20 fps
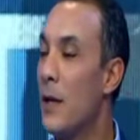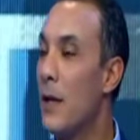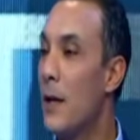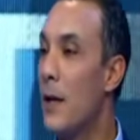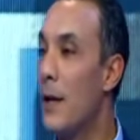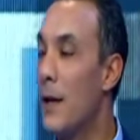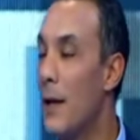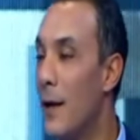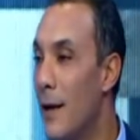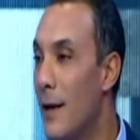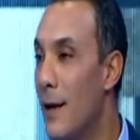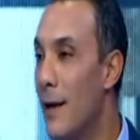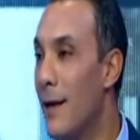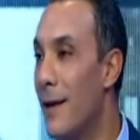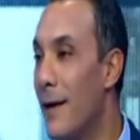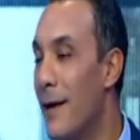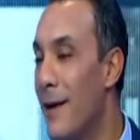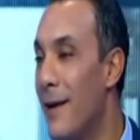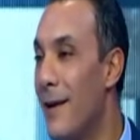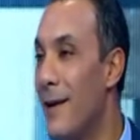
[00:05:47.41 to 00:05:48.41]

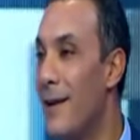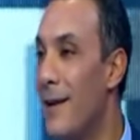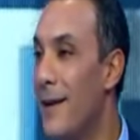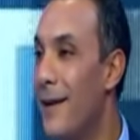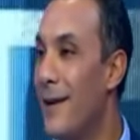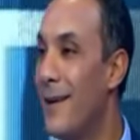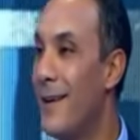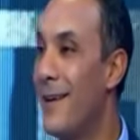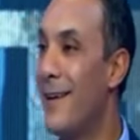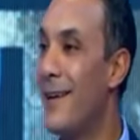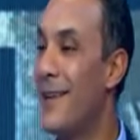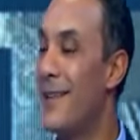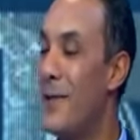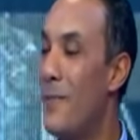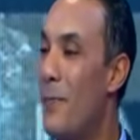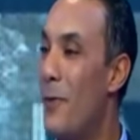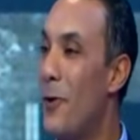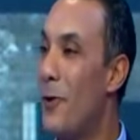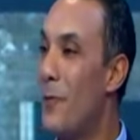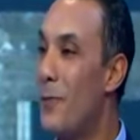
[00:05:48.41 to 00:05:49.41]

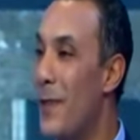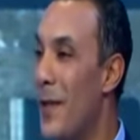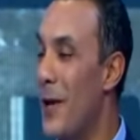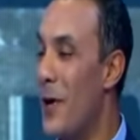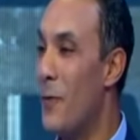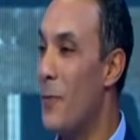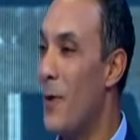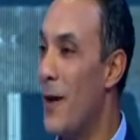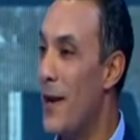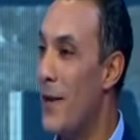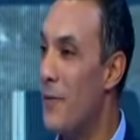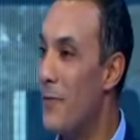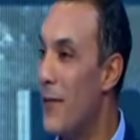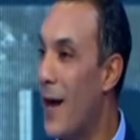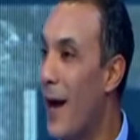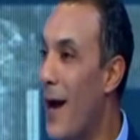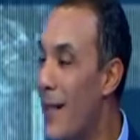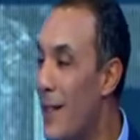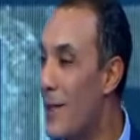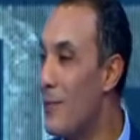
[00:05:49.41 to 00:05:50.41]
الدبلوم نتاعو معناها في
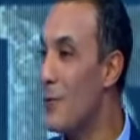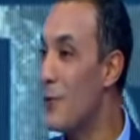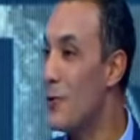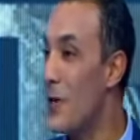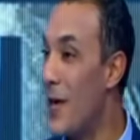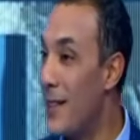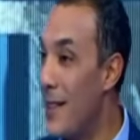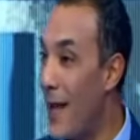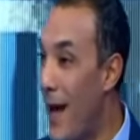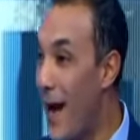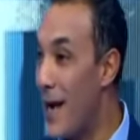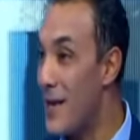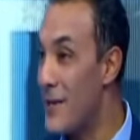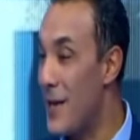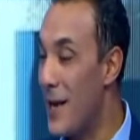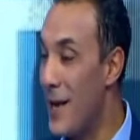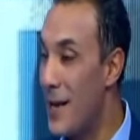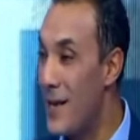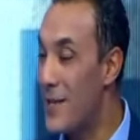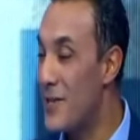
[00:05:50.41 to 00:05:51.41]
الطاقات المتجدده
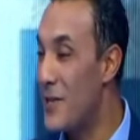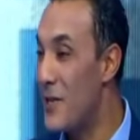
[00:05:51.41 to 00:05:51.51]
حاجه